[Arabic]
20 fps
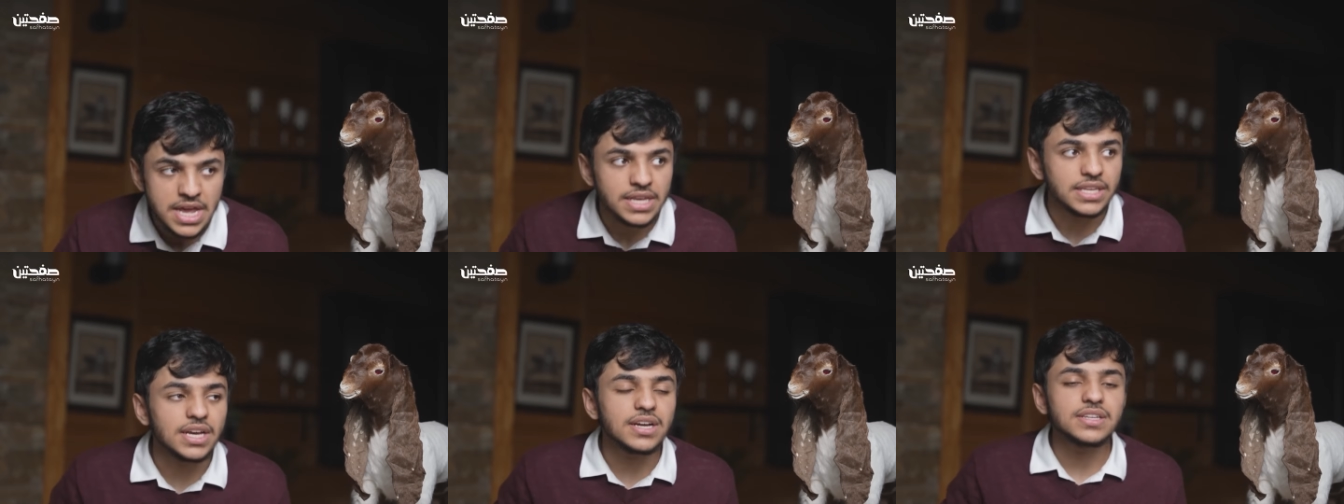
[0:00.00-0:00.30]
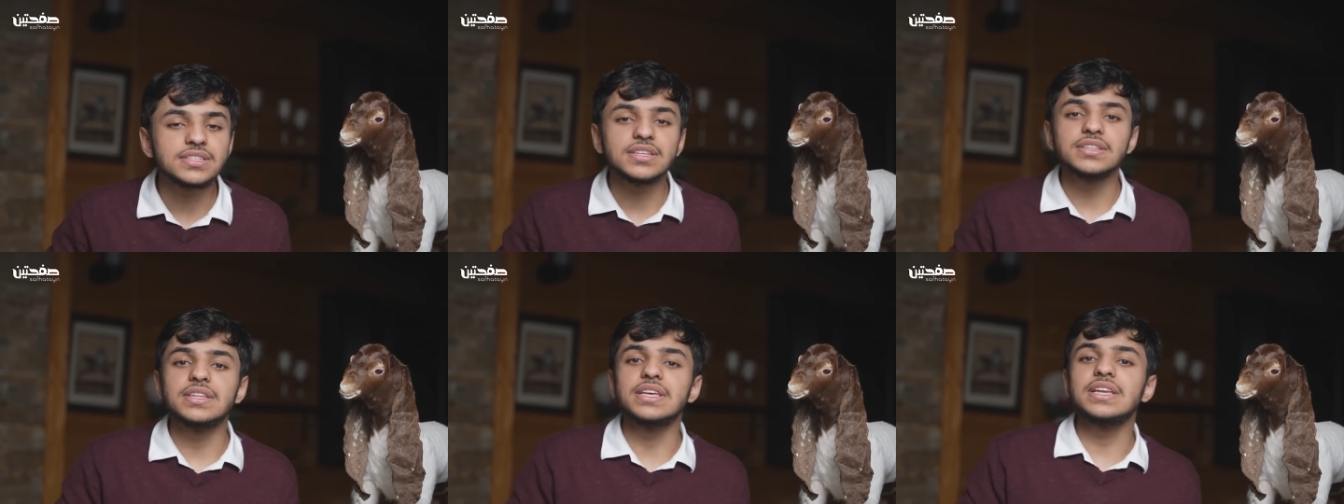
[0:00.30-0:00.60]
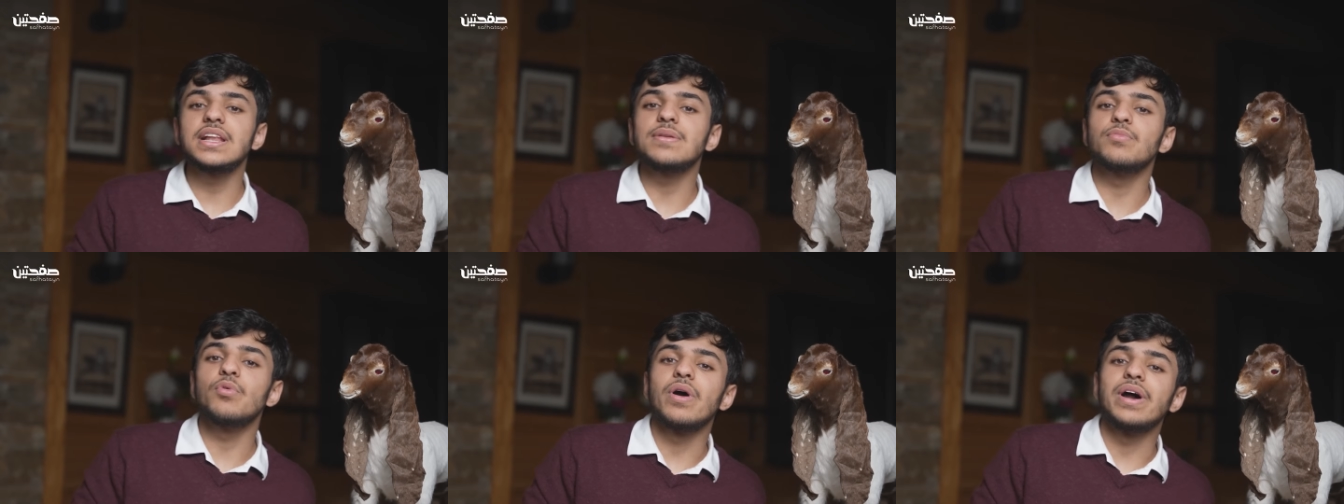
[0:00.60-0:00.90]
يقصد
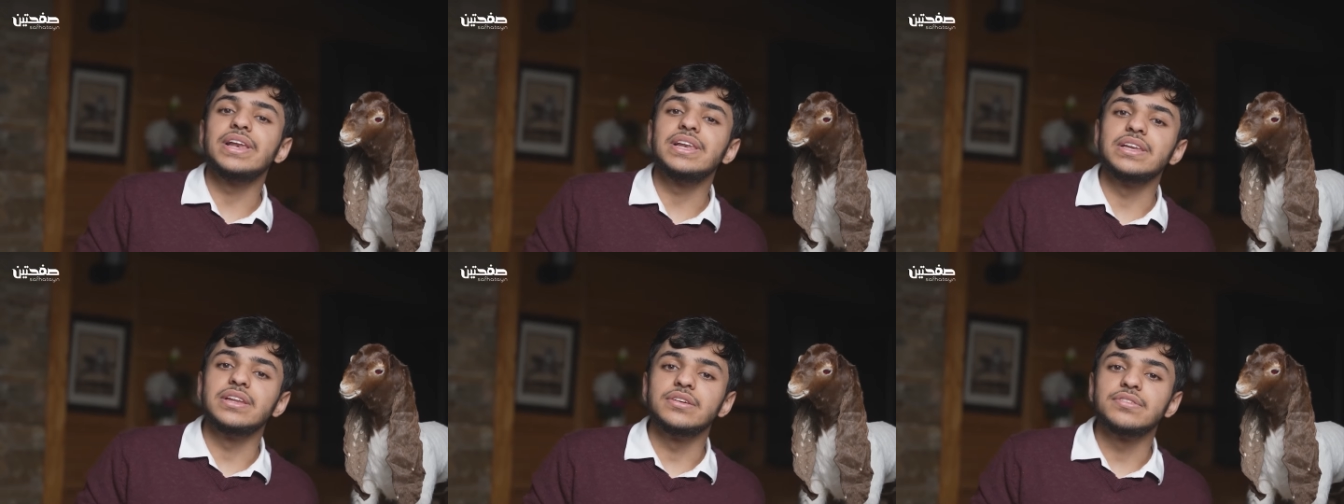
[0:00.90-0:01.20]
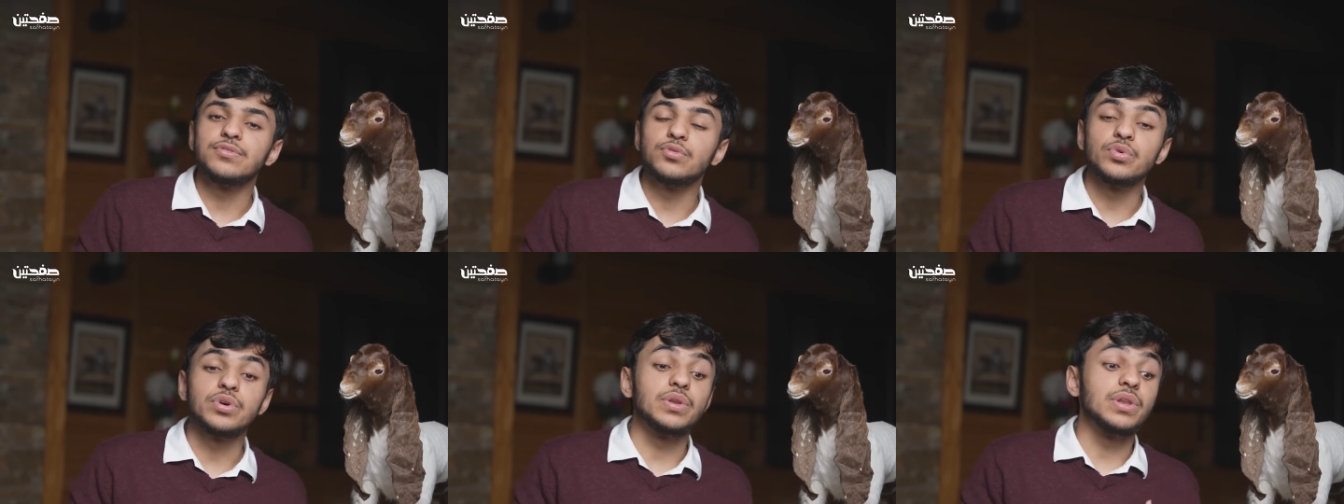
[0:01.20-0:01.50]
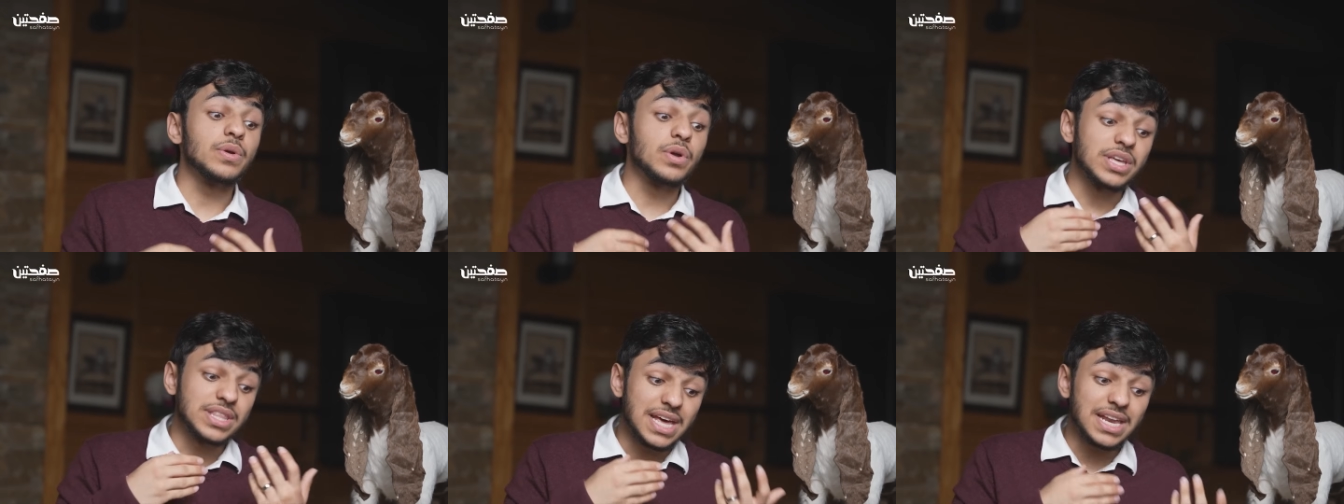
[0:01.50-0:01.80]
هنا المؤلف
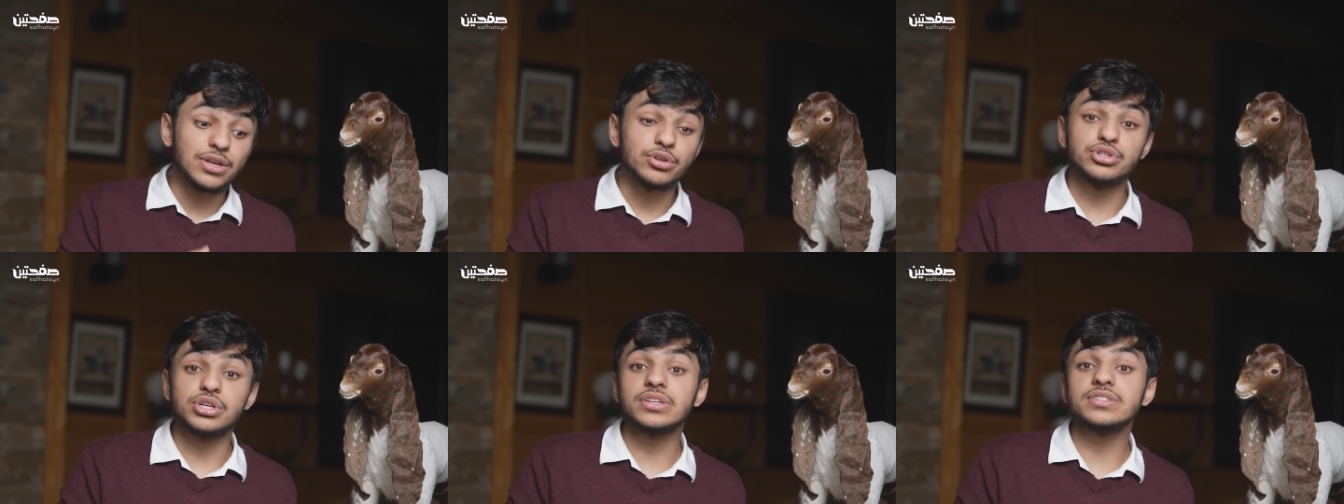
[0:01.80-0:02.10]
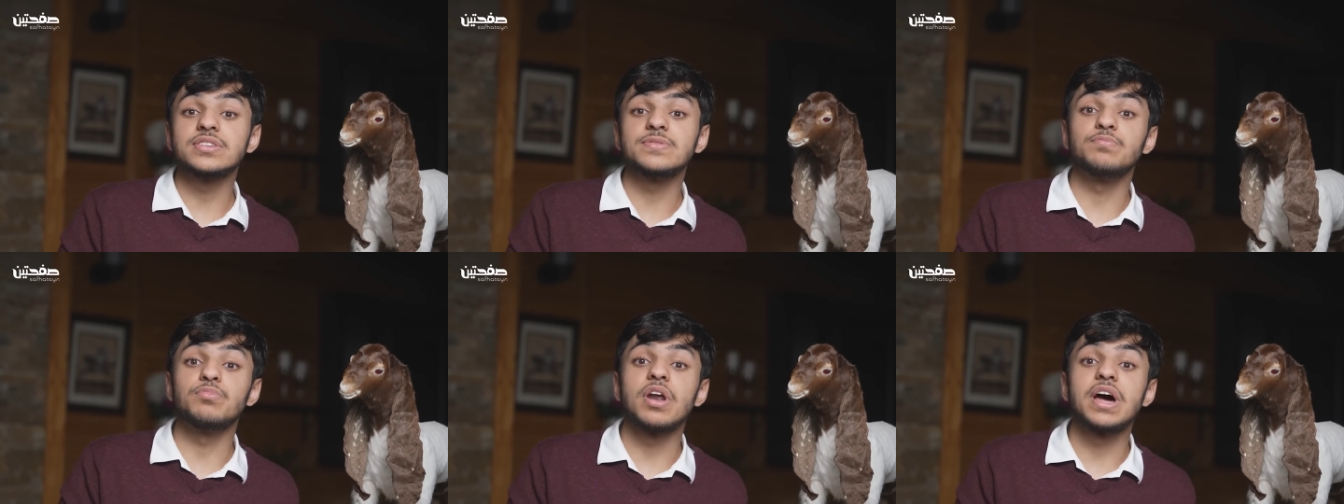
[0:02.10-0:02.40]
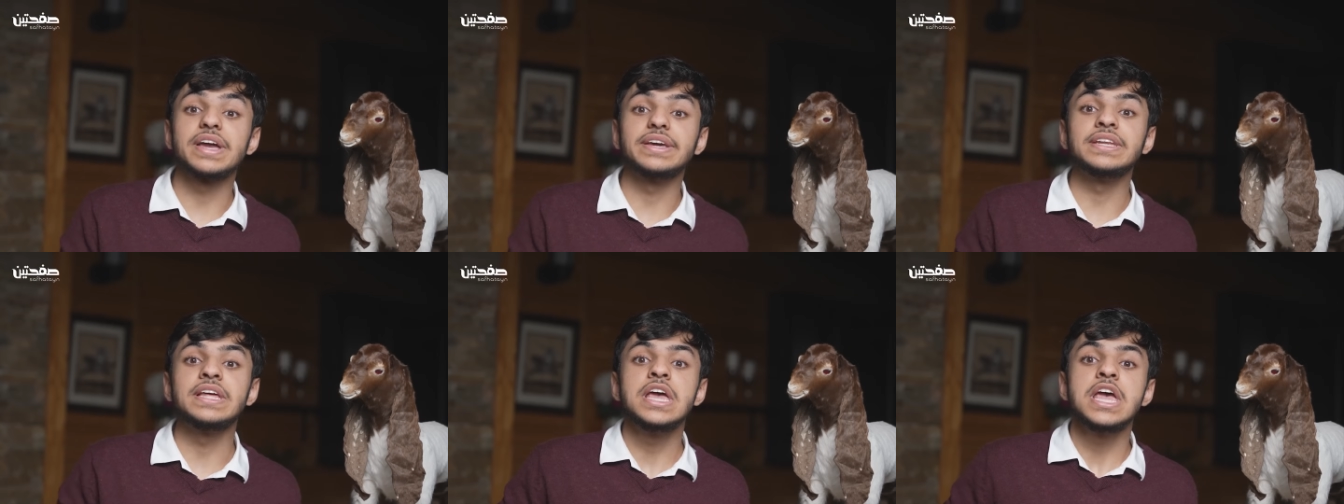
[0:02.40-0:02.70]
وكذلك شو يقصد
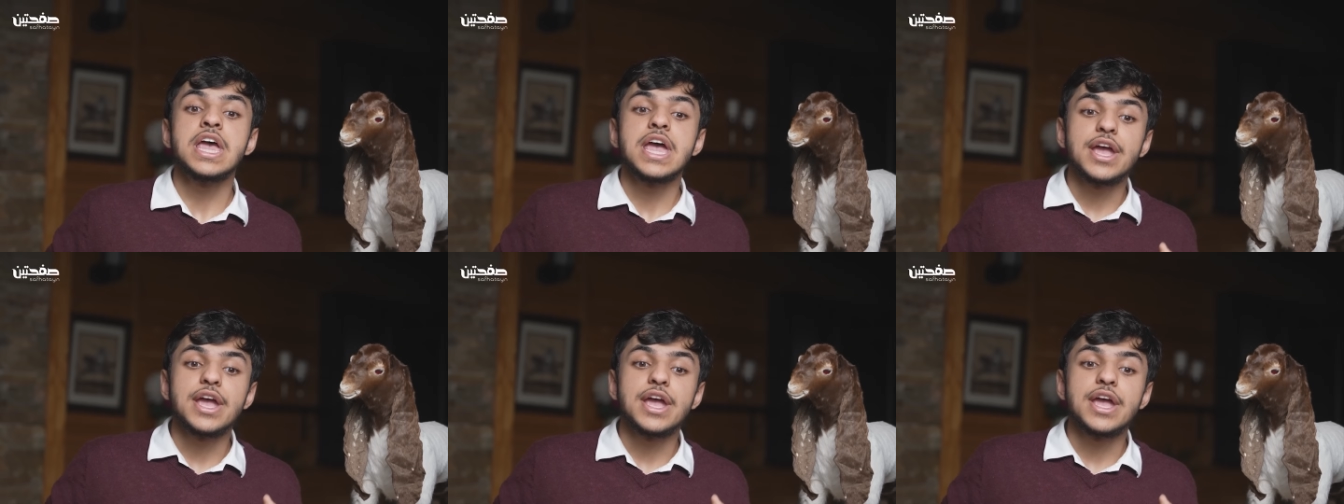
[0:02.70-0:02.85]
براين